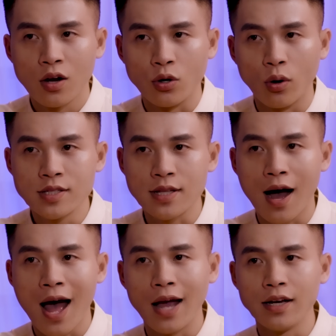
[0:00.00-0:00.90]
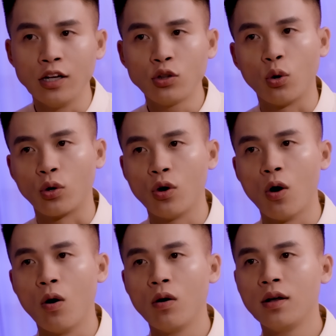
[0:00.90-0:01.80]
Nỗi sợ hãi đến tột
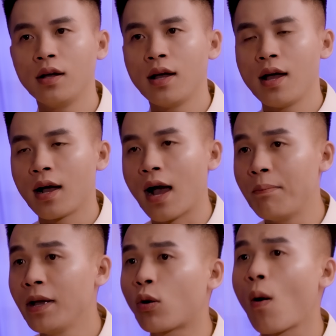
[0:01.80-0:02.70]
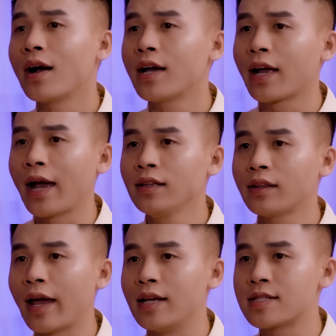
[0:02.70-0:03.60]
độ, gã mới quăng cái cánh
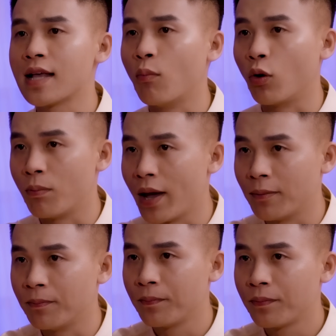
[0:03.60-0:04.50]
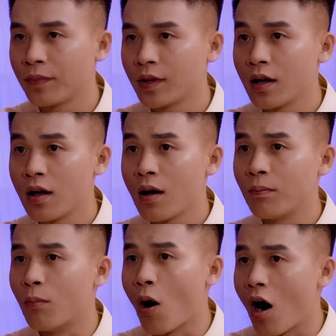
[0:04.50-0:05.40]
tay sang một bên,
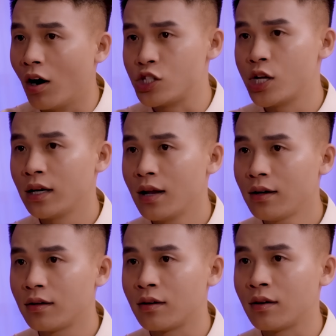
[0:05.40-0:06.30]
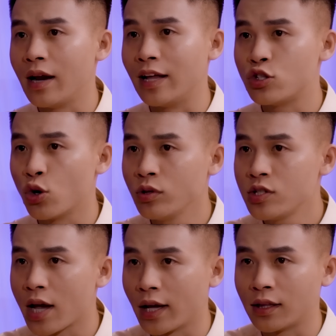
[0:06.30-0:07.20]
bò ở trên đất để trốn
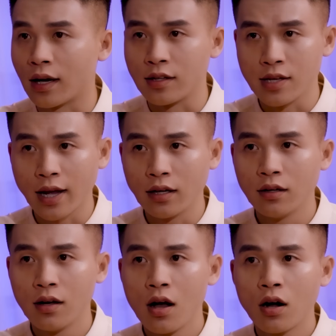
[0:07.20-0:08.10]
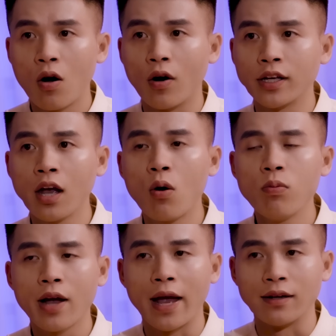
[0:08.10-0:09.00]
chạy thật nhanh khỏi cái
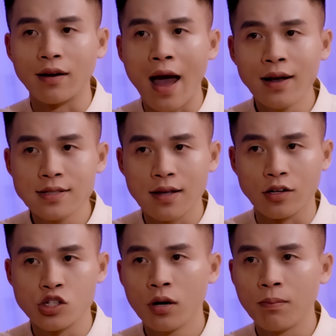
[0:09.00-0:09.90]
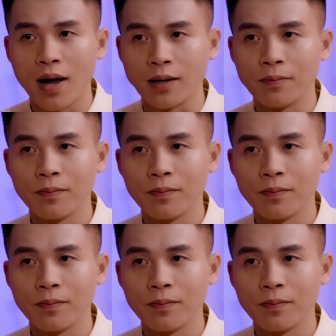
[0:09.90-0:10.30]
khung cảnh đáng sợ trước mặt.